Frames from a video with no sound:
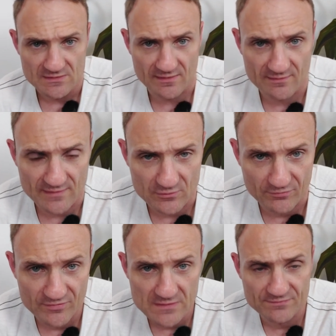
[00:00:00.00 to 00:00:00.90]
dass es also
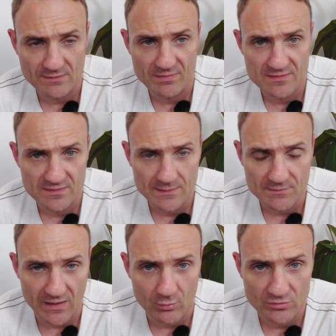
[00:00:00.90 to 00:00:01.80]
viele Verbände
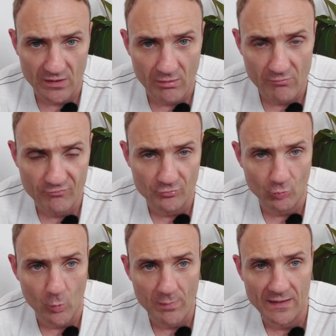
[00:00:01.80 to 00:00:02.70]
gibt, Augen auf und
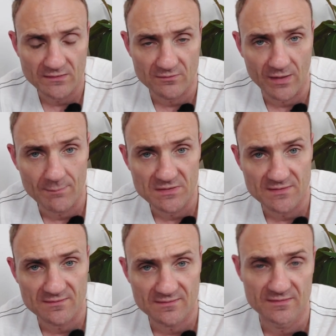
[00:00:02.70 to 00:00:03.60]
Obacht, habe ich
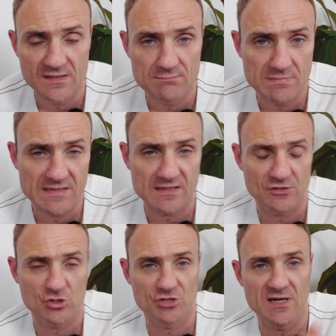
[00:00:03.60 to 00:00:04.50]
das Ziel, mich
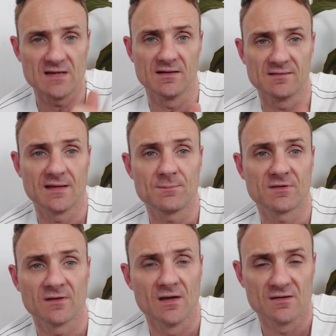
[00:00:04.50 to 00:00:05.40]
schnell
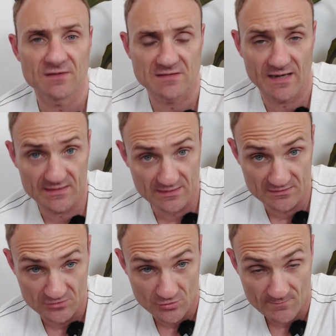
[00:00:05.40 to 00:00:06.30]
selbst
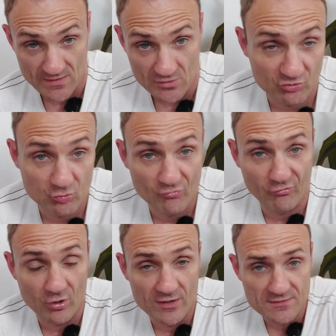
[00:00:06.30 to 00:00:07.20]
verteidigen zu
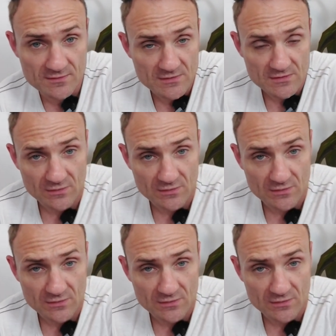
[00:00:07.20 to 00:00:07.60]
wollen?